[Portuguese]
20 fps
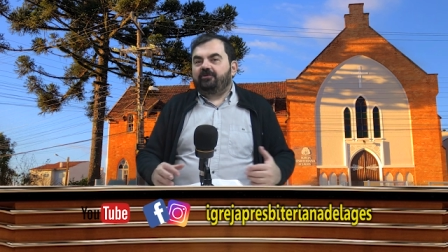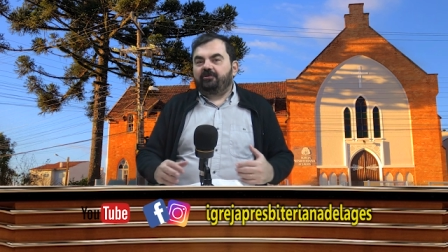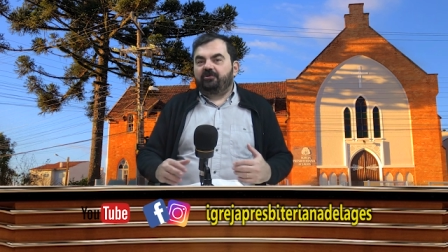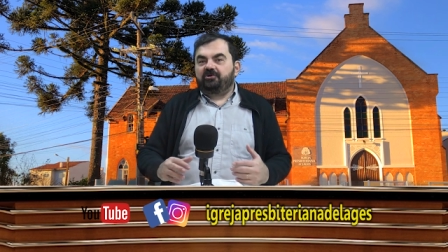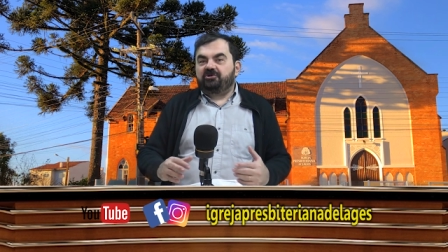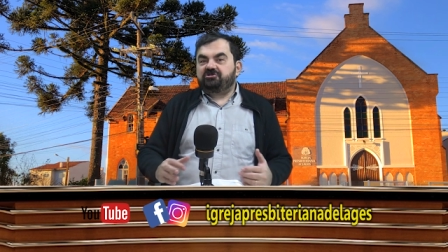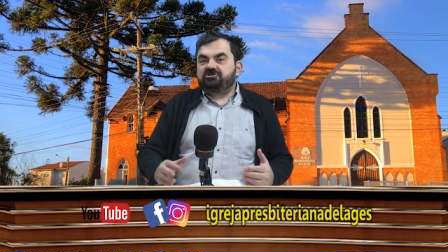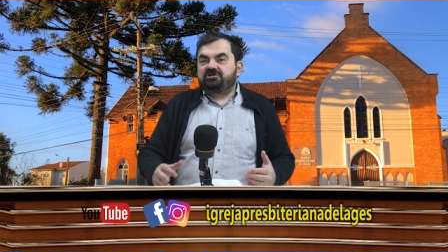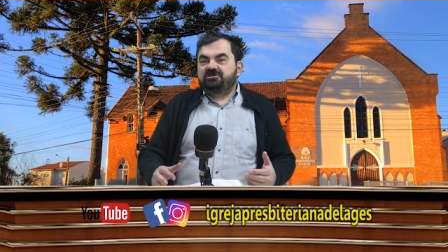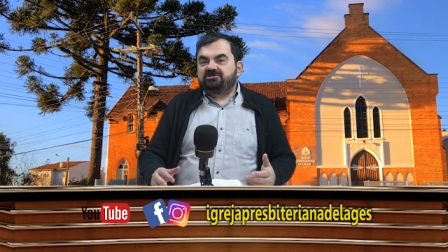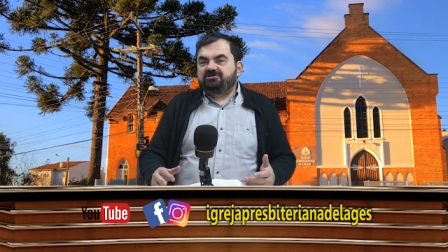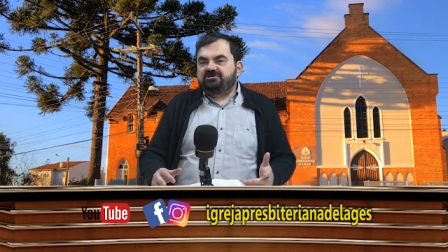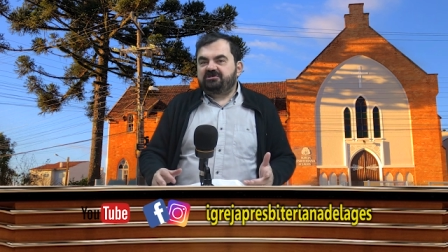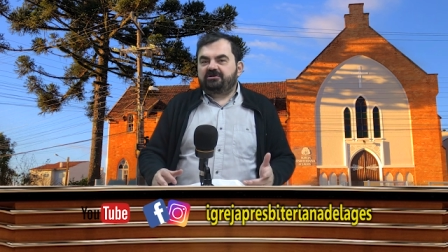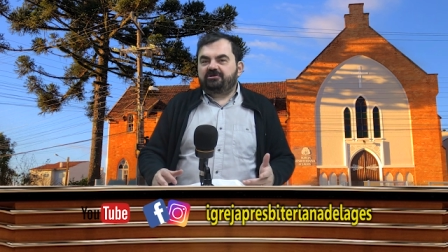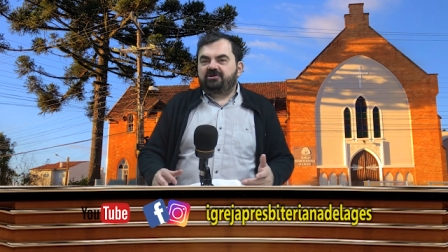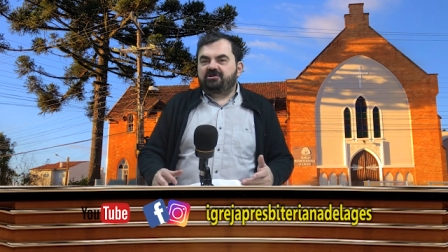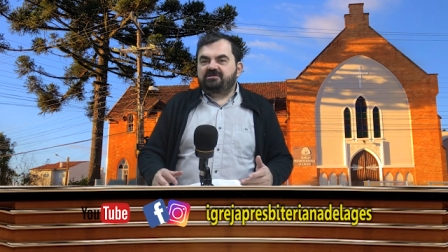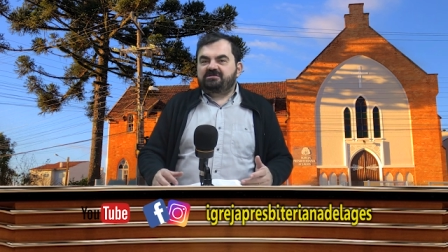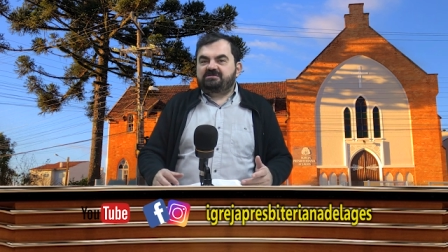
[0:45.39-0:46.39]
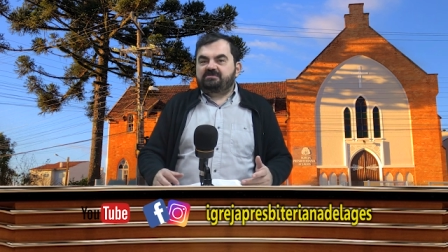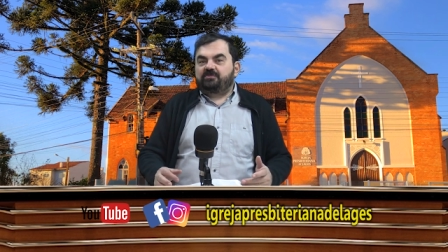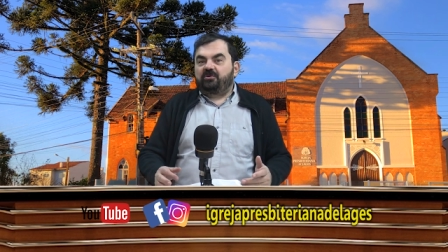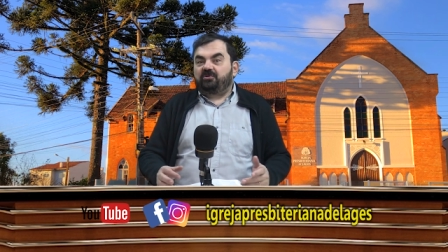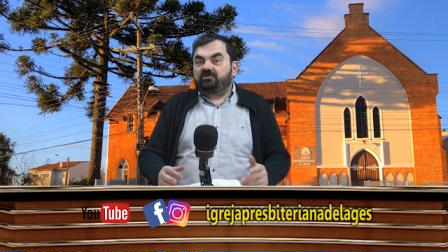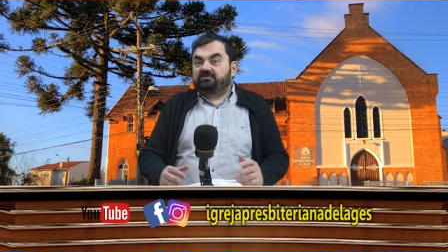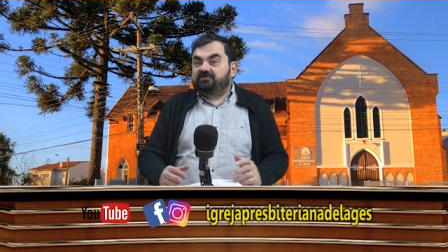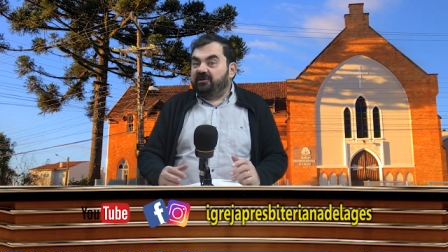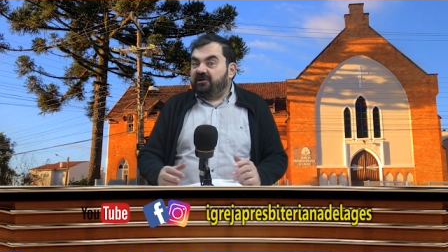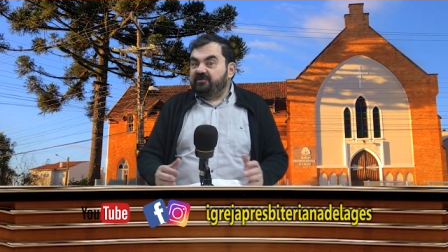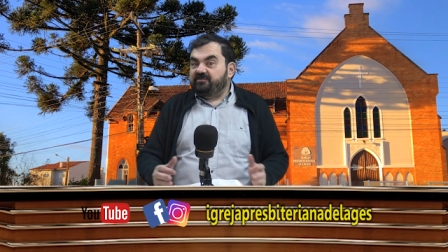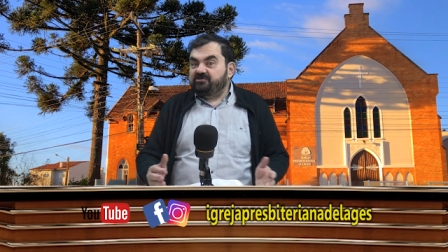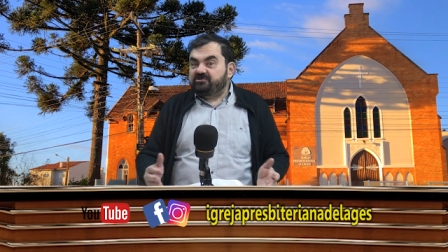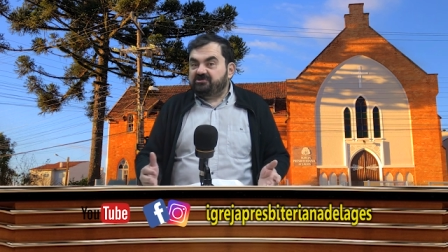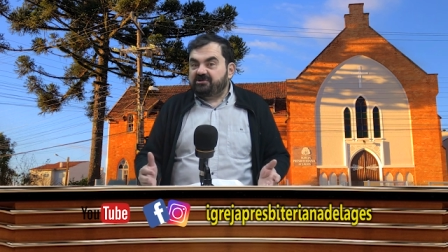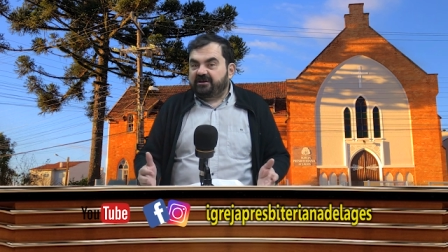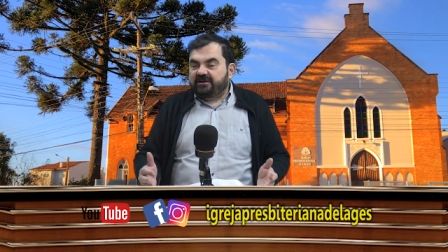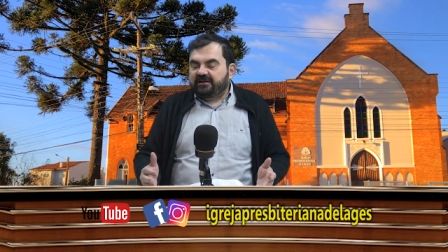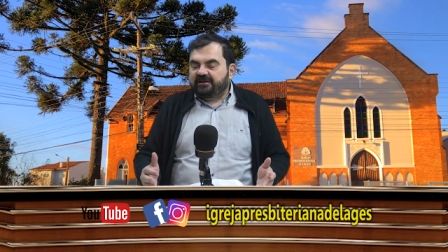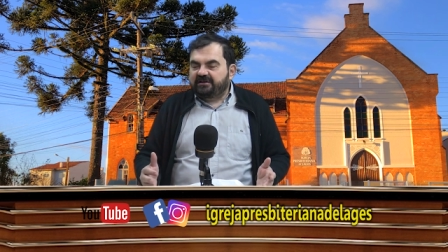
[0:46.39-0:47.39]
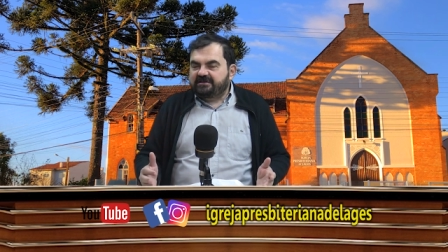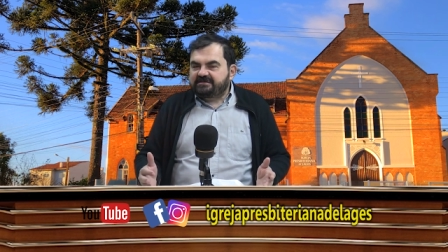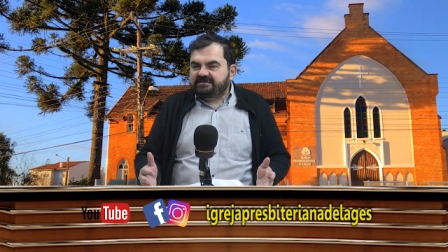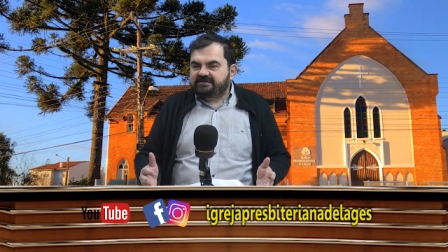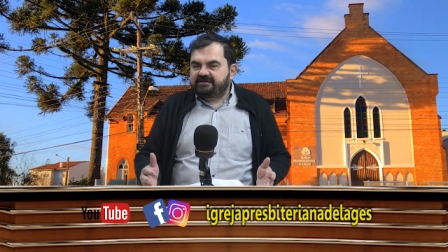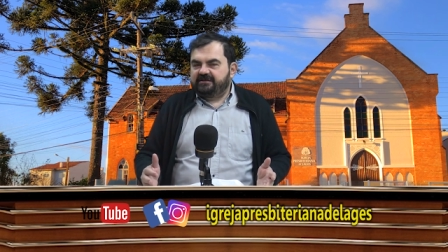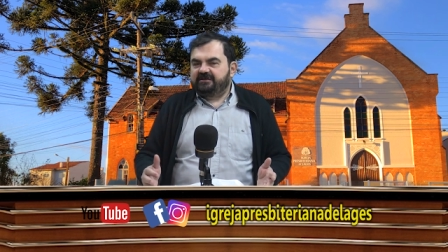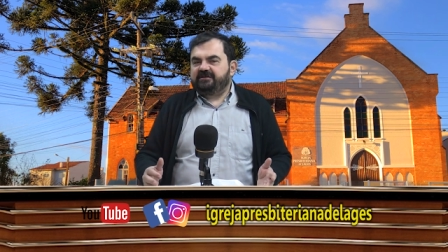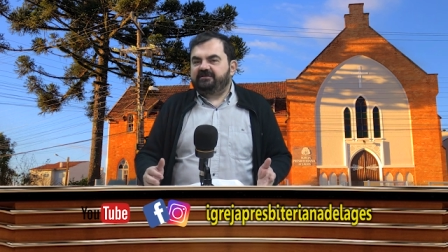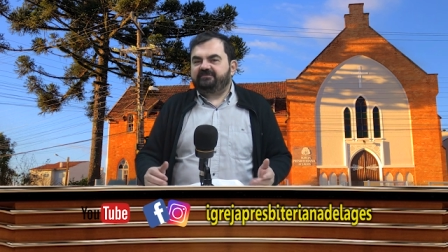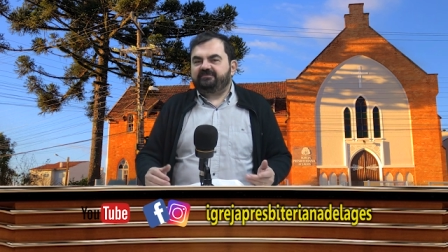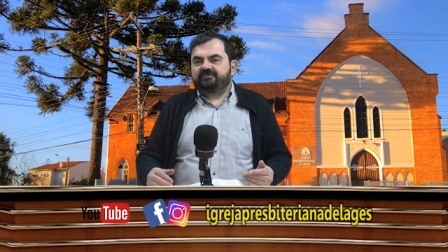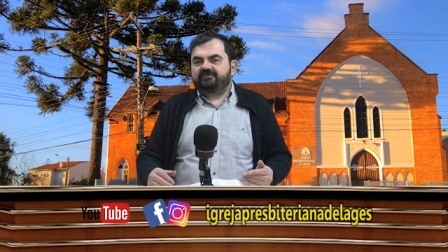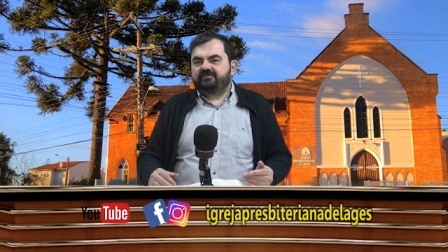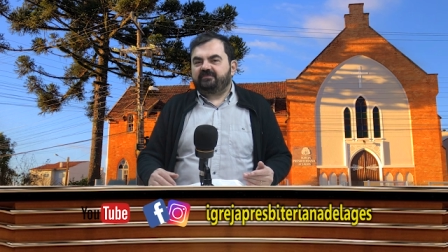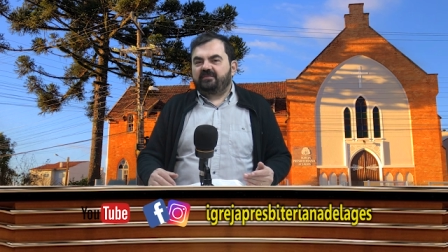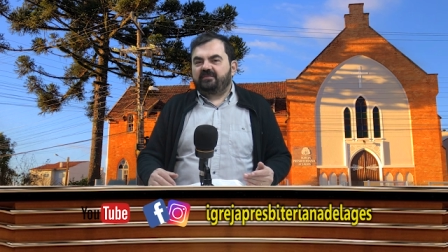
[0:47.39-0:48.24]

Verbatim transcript: Hoje em dia nós voltamos a crescer.